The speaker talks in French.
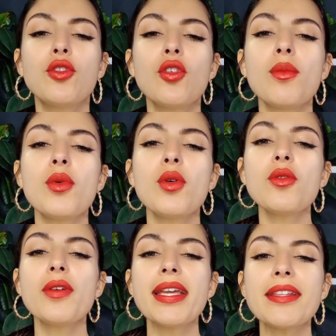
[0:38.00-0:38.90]
de
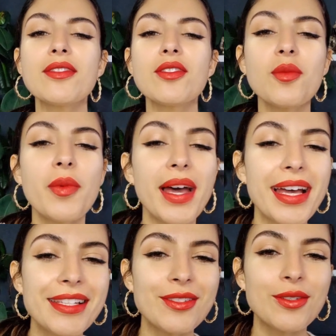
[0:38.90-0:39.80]
mauvaises
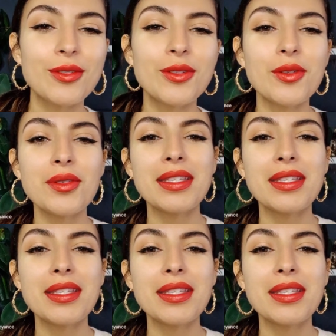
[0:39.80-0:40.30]
bases de